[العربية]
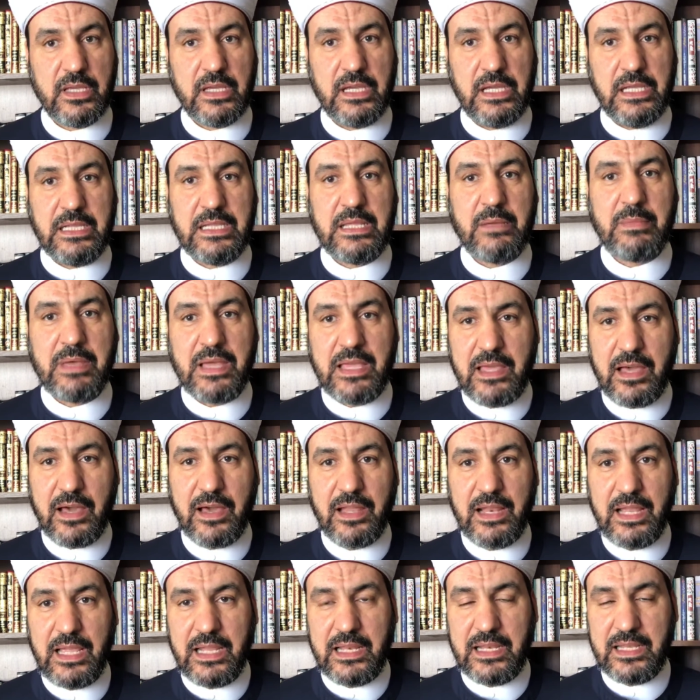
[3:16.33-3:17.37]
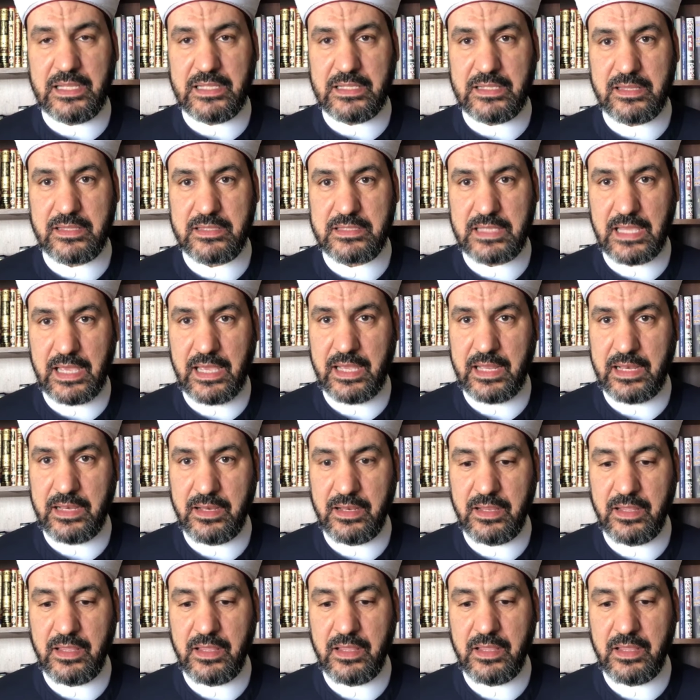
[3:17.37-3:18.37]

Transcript: عندما يخلع الإنسان